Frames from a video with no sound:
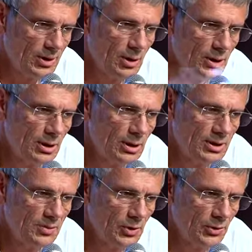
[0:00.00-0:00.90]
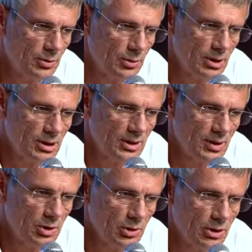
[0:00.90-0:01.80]
dans les dimensions des
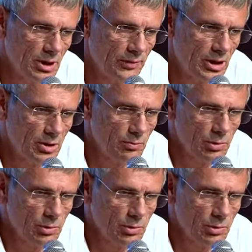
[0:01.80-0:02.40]
déterminants du travail,